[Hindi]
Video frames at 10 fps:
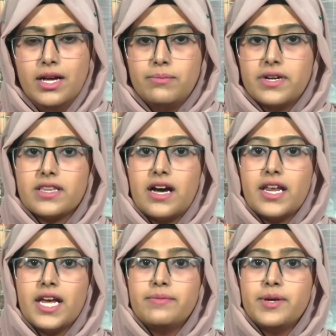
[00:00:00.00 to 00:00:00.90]

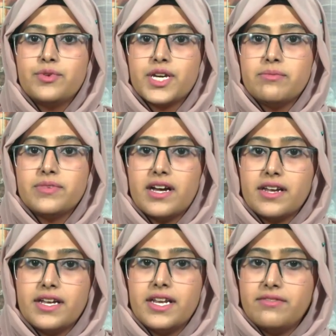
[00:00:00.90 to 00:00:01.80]
बरतानिया में मुकीम
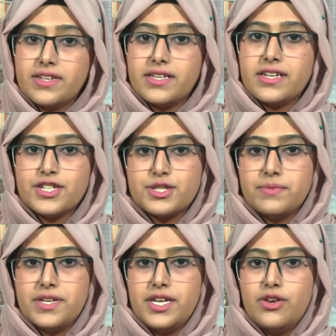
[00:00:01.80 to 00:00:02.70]
तारकिन वतन
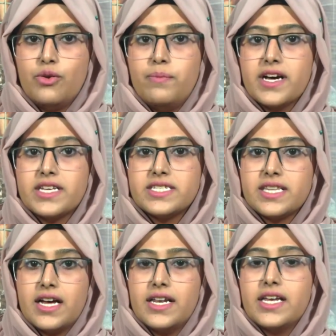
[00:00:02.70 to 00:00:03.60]
कश्मीरी और
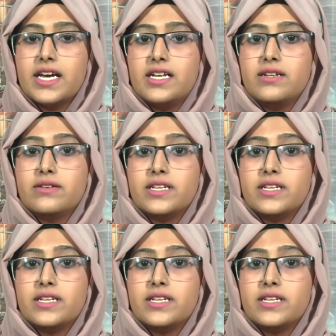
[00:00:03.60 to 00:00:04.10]
पाकिस्तानी कल